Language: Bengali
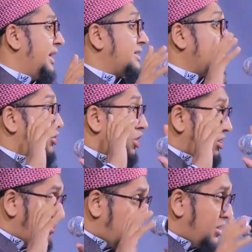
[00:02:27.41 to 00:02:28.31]
একটা
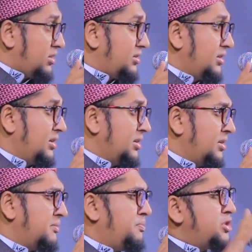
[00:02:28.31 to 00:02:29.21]
রহমত
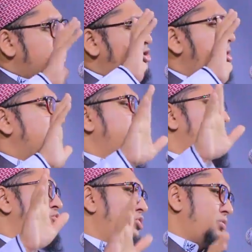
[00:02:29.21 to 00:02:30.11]

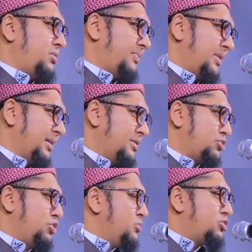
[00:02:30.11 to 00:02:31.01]
বিশ্ববাসীর জন্য
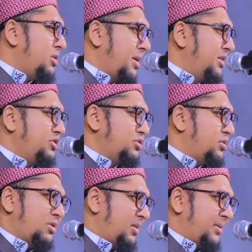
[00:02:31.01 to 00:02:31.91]
শুধু মুসলমানদের
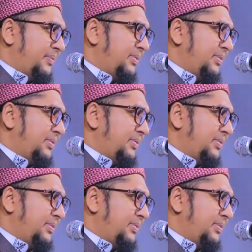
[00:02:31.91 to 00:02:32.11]
জন্য নয়